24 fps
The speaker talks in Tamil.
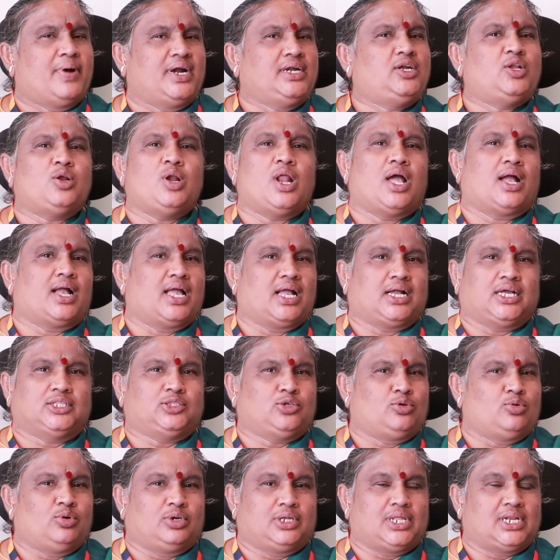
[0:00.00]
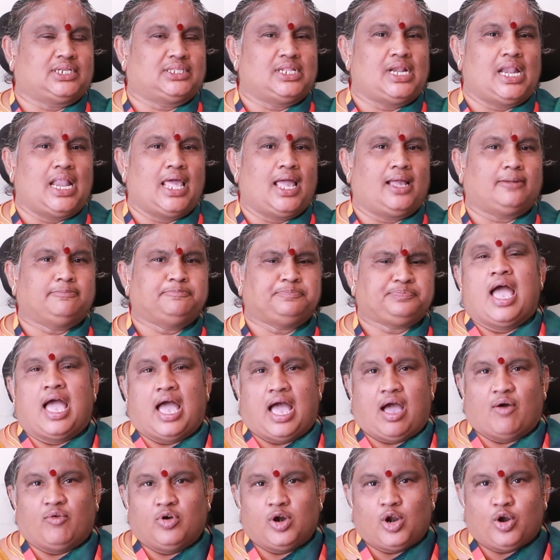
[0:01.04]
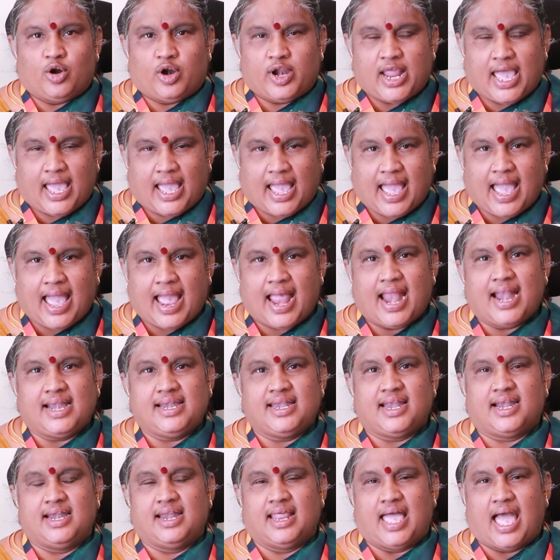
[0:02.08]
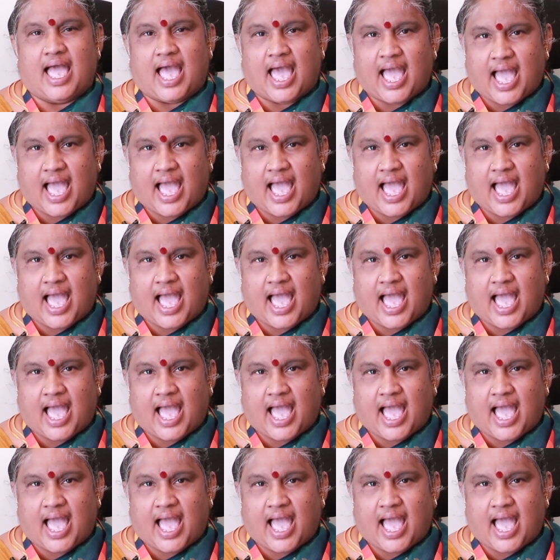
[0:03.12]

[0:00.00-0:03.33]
மட்டும் நாங்கள் கற்றுக் கொடுக்குறதில்ல அவங்களோட ஹேண்ட் அண்ட்